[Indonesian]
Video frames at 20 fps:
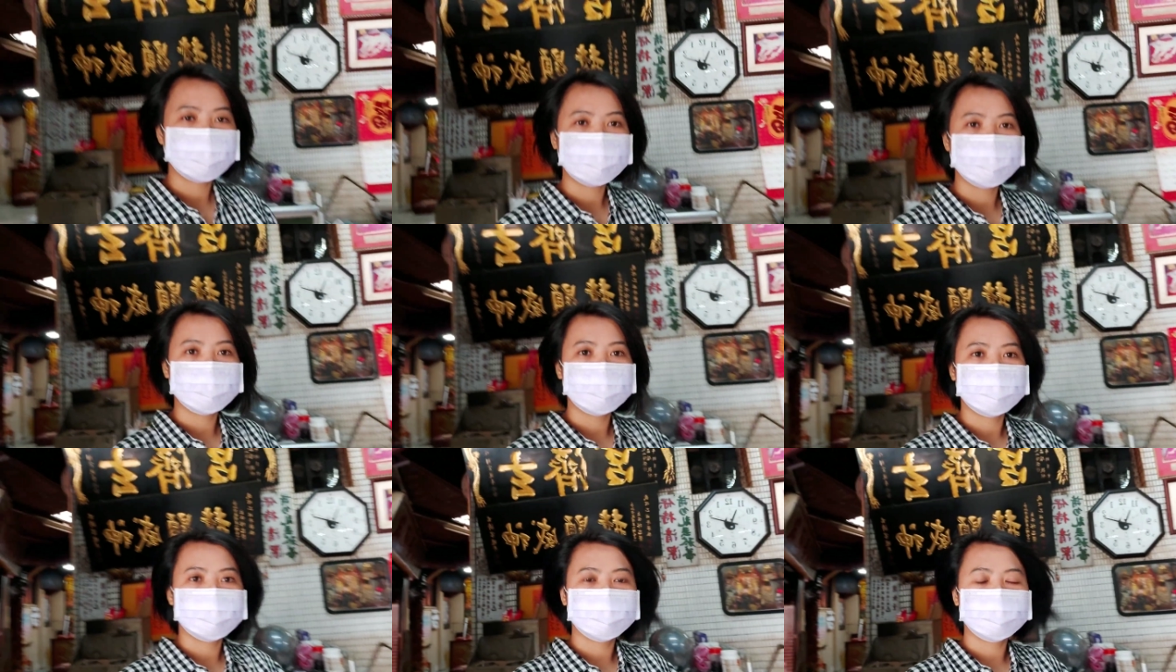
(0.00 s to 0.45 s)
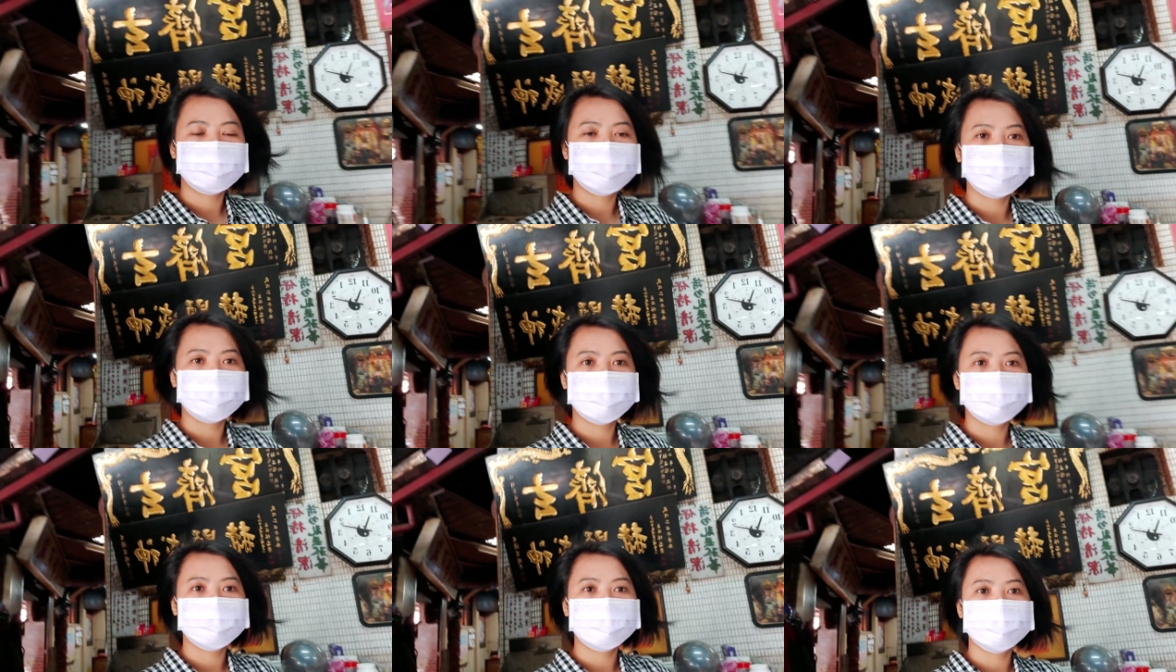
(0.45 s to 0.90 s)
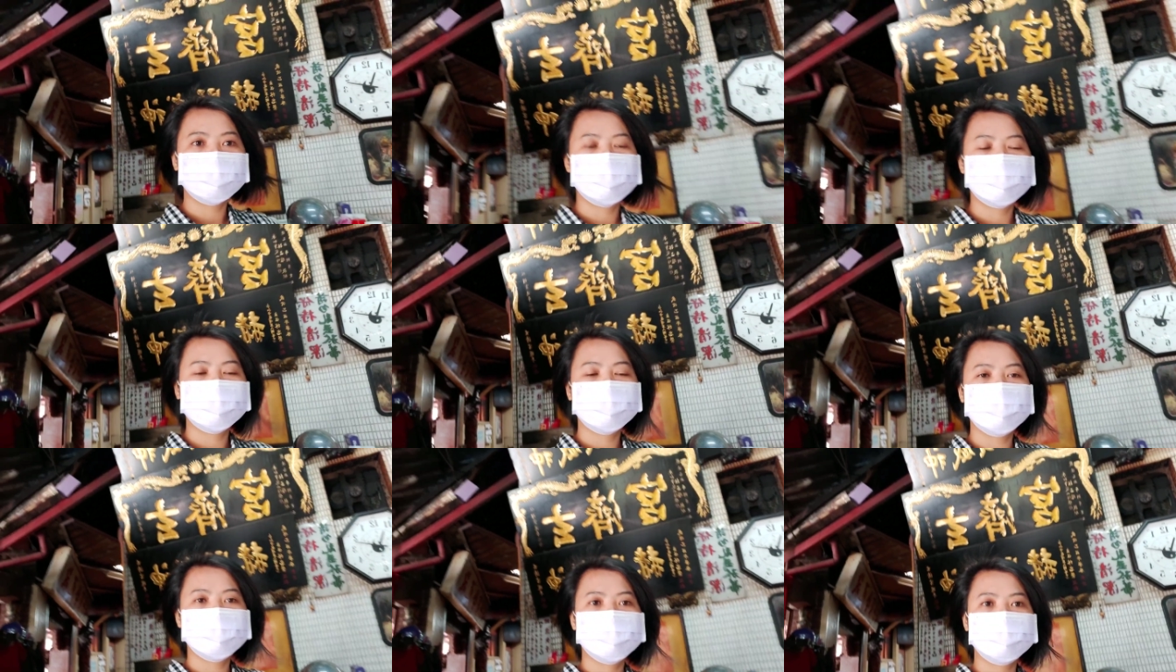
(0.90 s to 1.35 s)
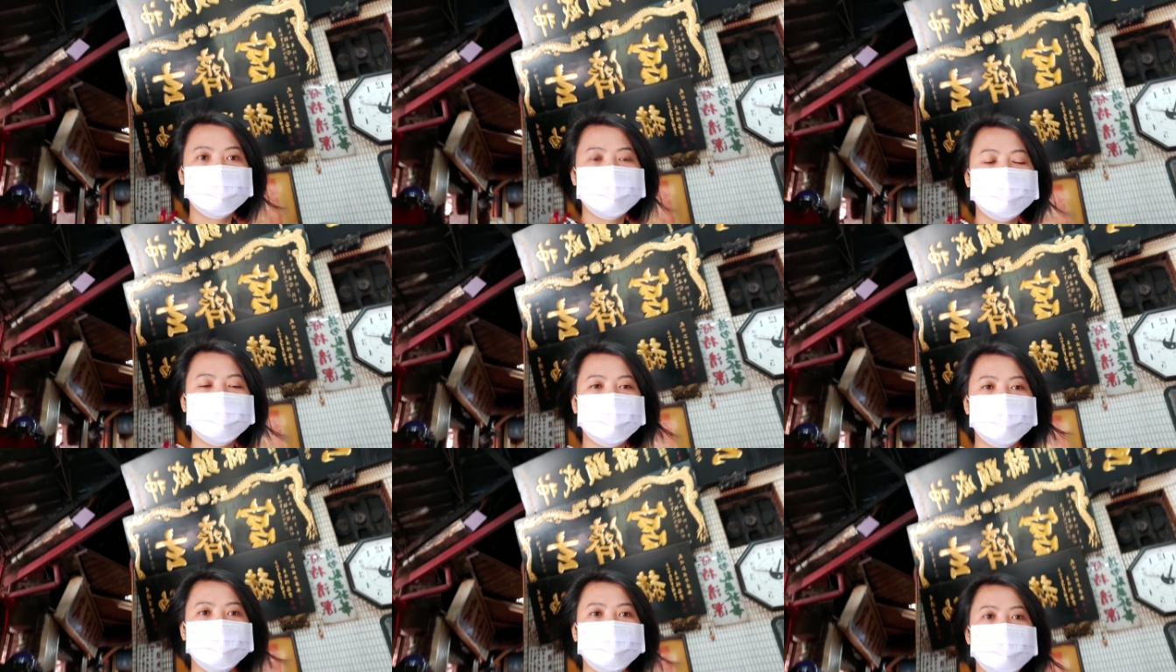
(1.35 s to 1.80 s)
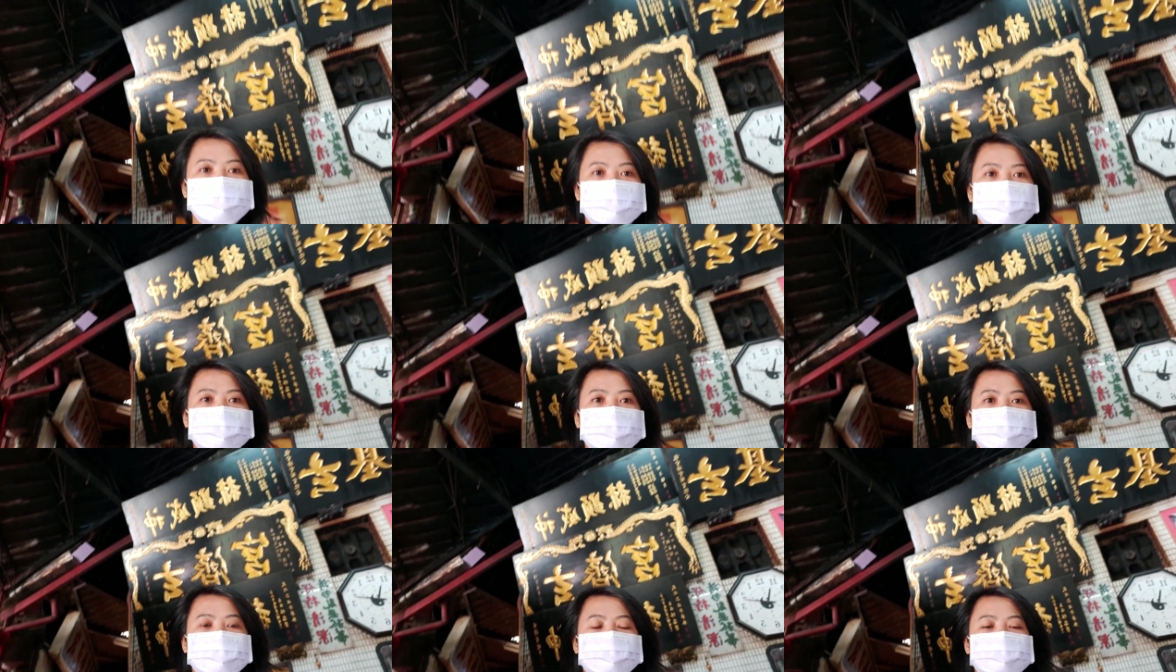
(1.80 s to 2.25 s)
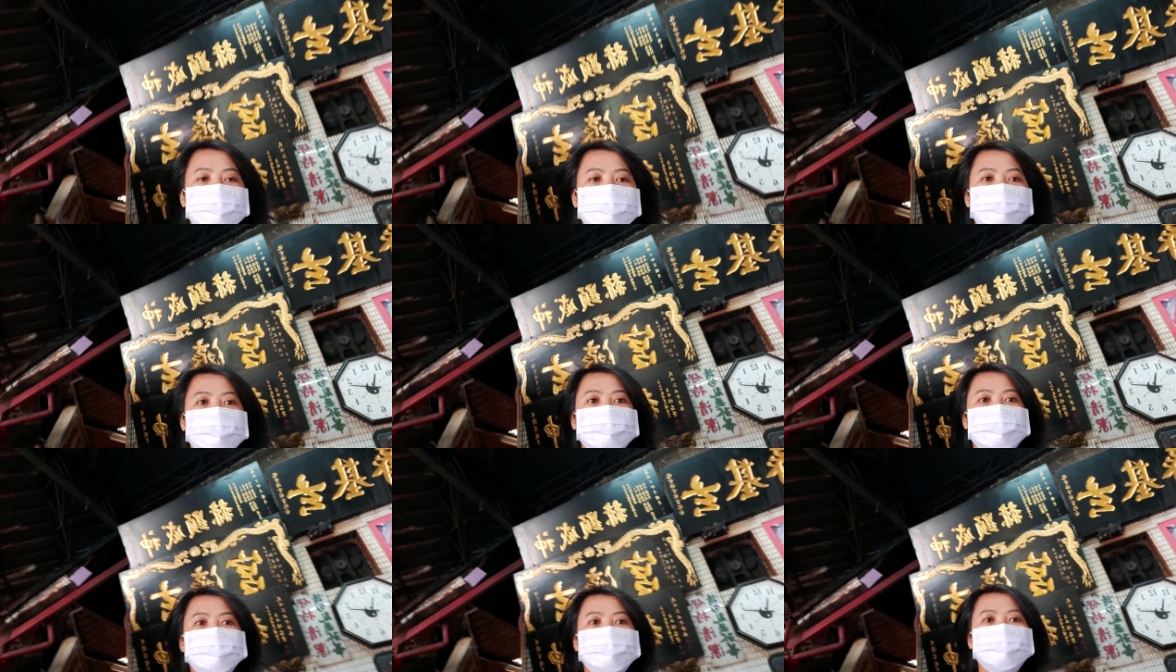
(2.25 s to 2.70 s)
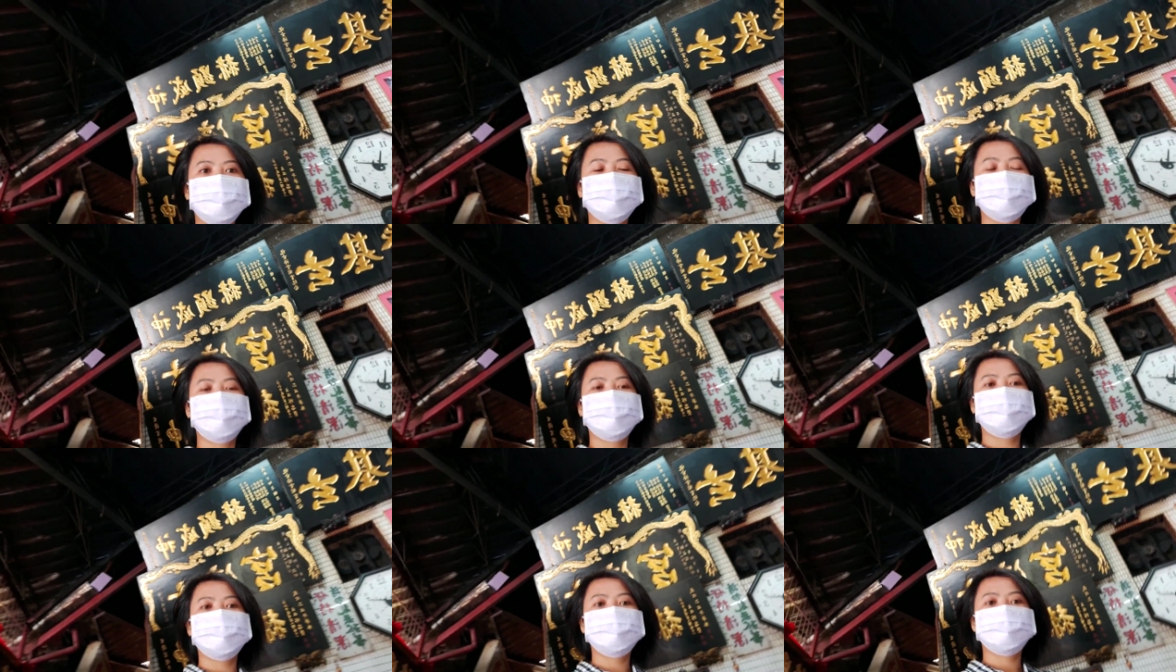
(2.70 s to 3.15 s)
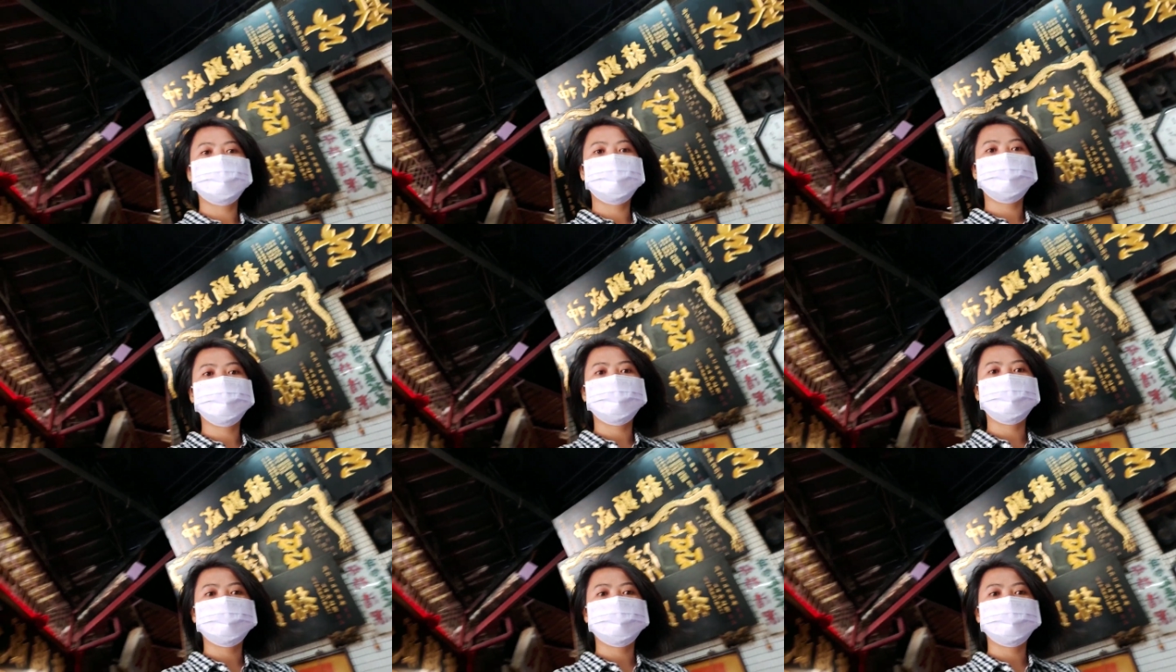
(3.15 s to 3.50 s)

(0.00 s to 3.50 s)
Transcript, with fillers: soalnya Mbah Kulanang belum makan aku jadi pengen pulang